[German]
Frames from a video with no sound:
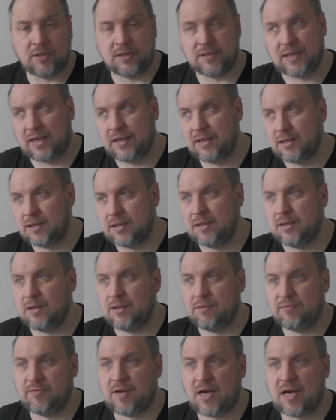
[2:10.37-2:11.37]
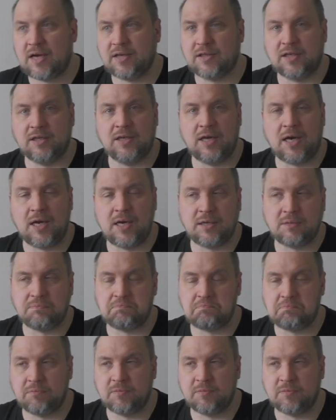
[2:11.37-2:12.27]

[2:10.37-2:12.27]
das andere, frag dich nach,